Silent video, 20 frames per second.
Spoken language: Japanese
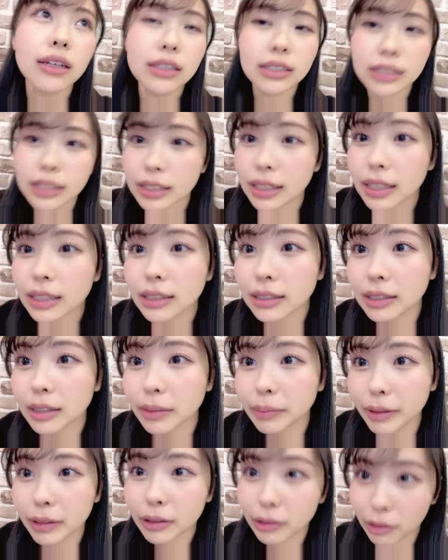4月
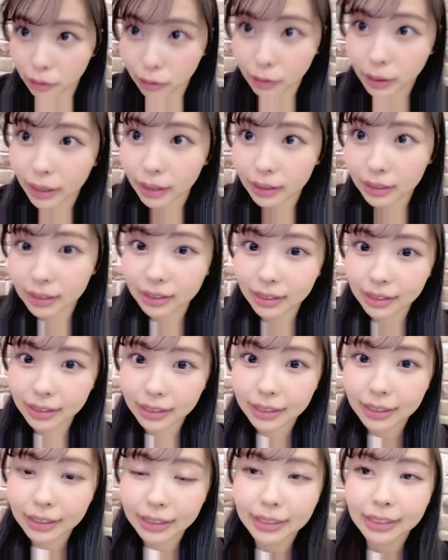イベントか。
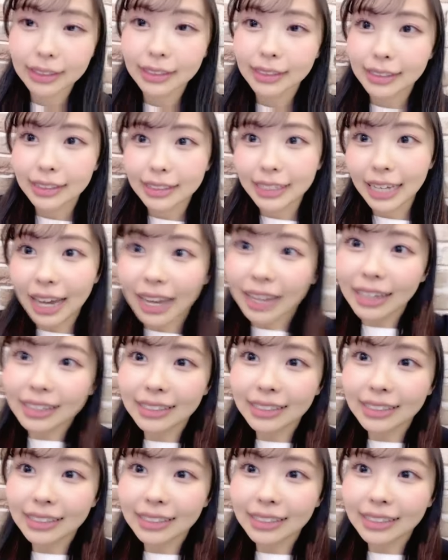いや